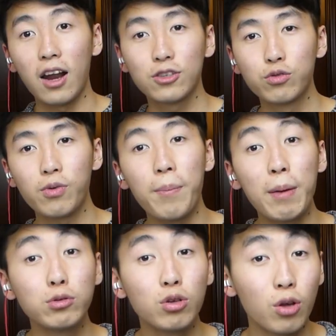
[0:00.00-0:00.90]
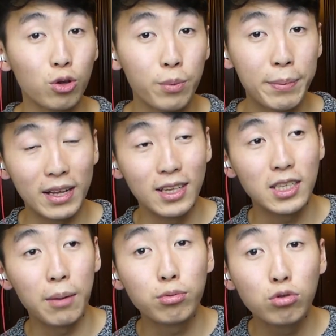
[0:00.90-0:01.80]
Alors je vous prends pas plus de temps, n'oubliez pas de
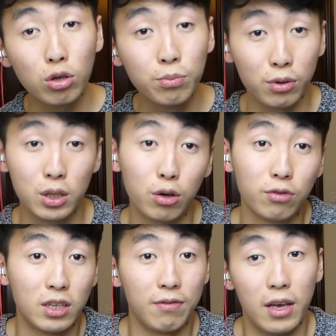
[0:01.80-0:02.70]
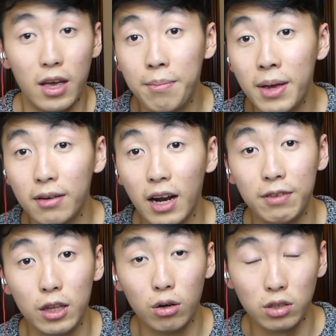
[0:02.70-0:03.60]
laisser un pouce jaune pour dire que vous avez aimé la
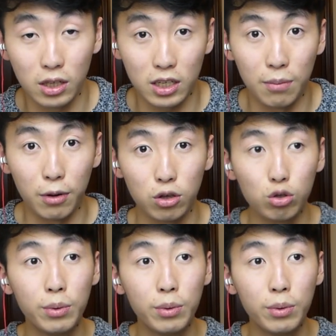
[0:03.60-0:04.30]
vidéo, c'est très important.